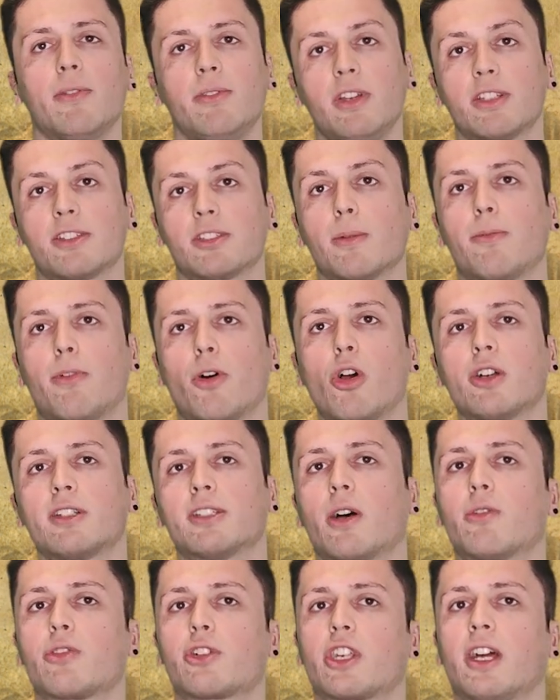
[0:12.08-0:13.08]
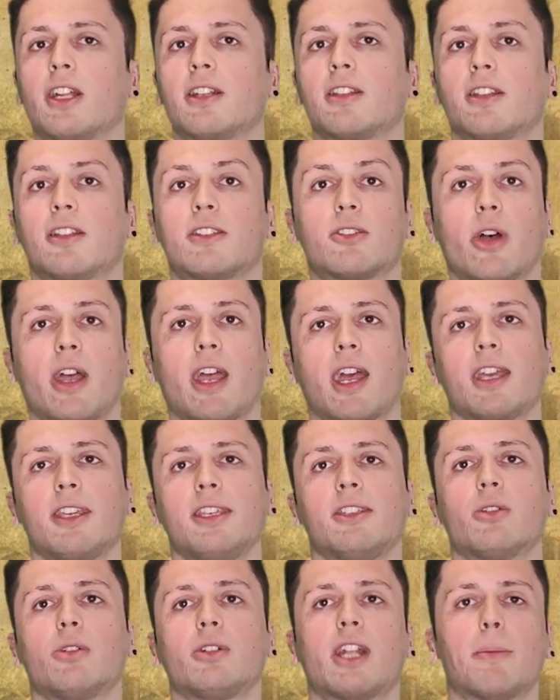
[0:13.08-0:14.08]
Wie es zum Volksaufstand zur
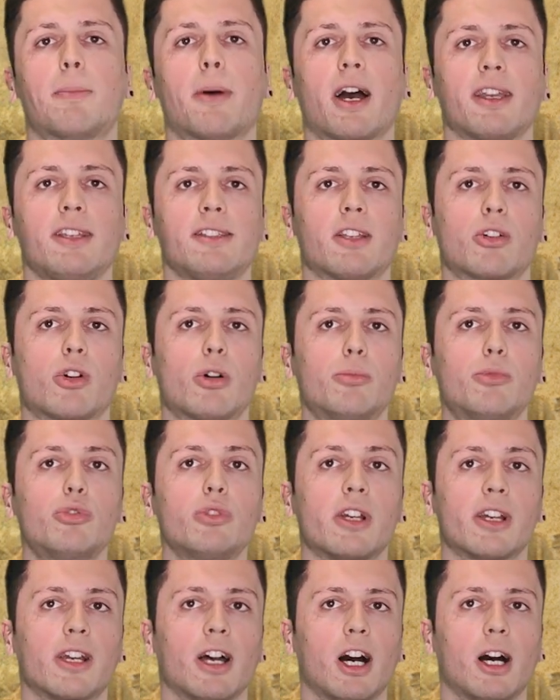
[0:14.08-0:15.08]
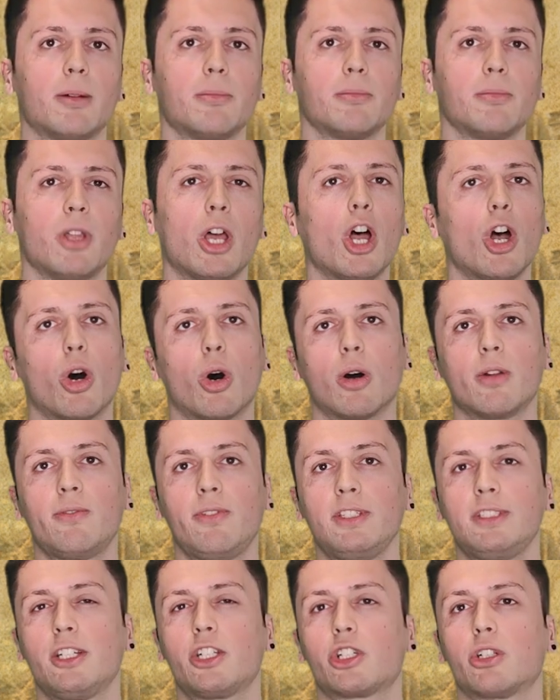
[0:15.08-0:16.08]
Errichtung der Pariser Kommune kam und wie
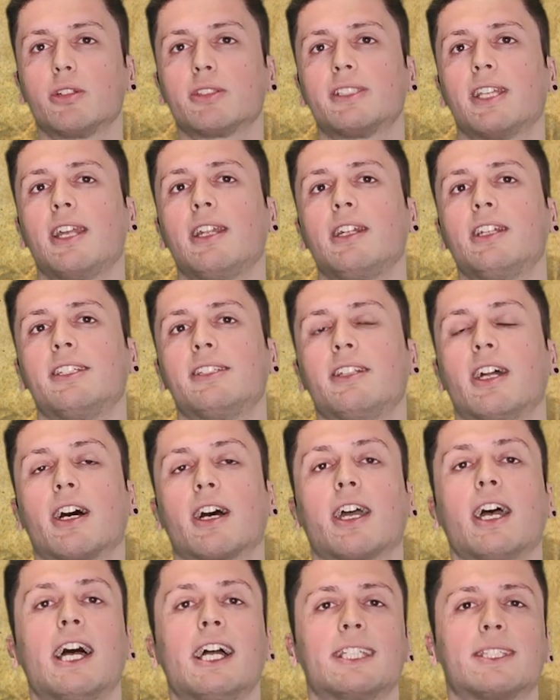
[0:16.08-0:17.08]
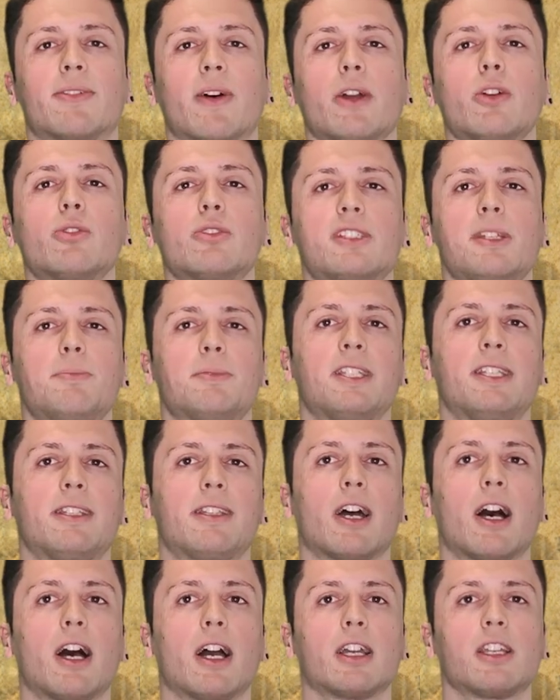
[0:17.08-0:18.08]
sie schlussendlich nach 72
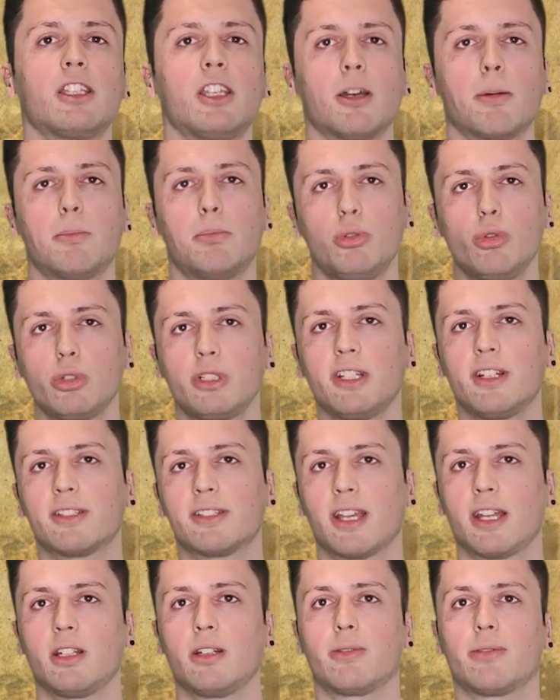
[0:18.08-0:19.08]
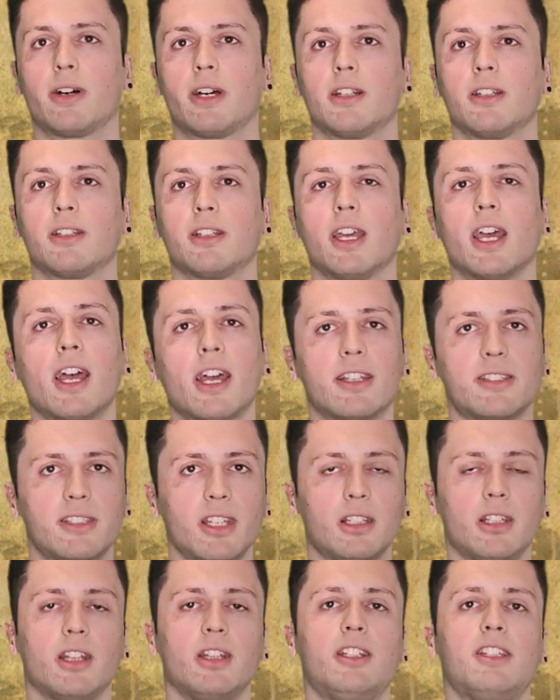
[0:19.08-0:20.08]
Tagen ihr blutiges Ende fand,
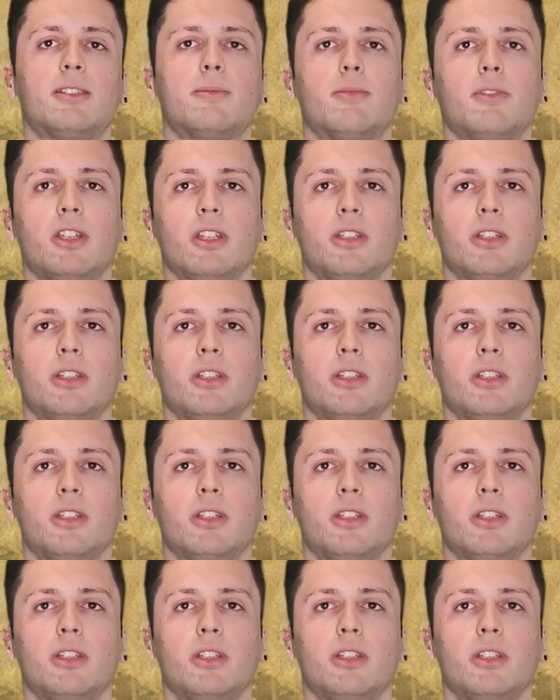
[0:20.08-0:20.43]
seht ihr in diesem